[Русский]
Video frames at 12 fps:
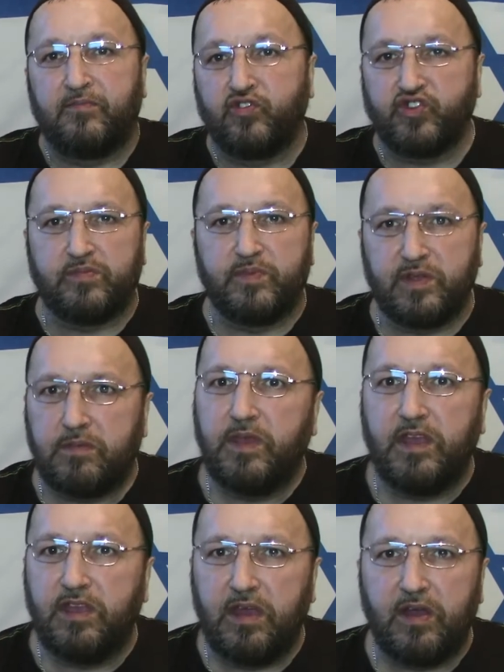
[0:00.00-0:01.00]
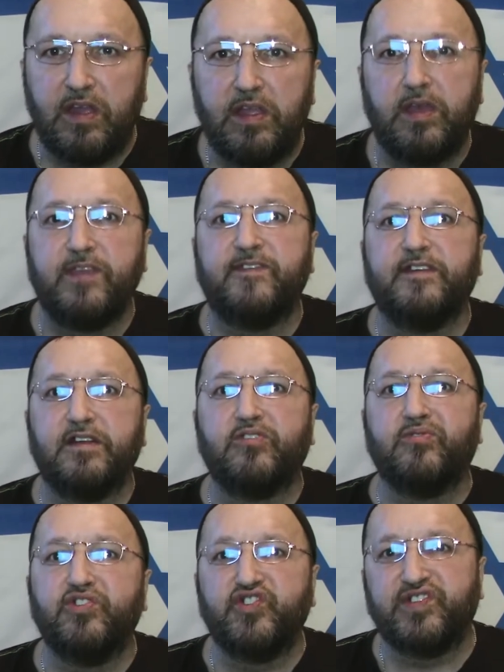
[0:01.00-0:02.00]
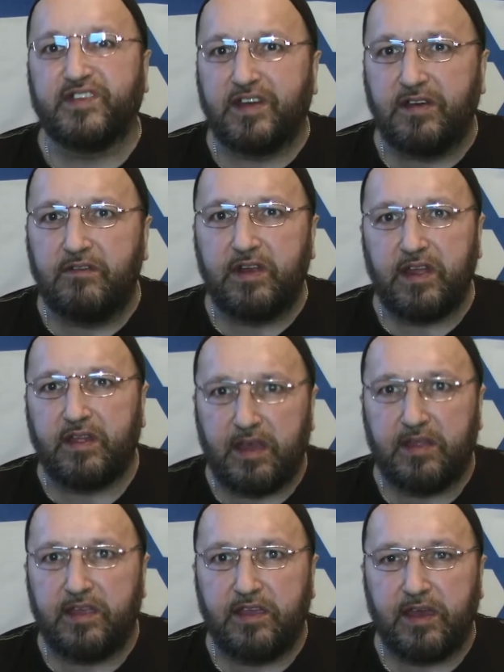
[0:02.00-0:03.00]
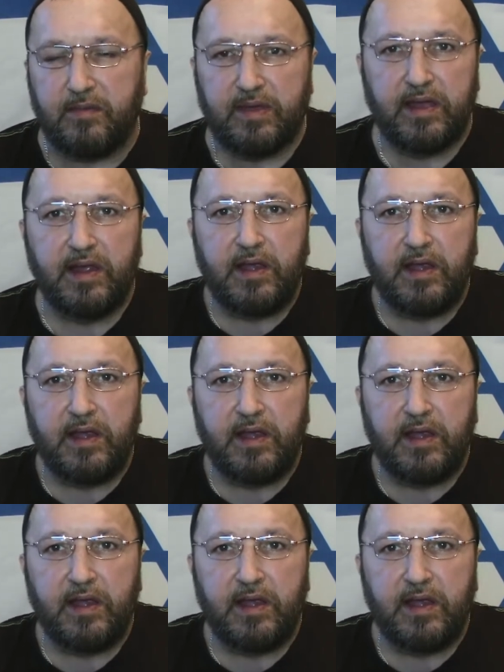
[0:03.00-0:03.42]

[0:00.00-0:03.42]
может быть, мне не, не сильно хочется говорить на эти темы,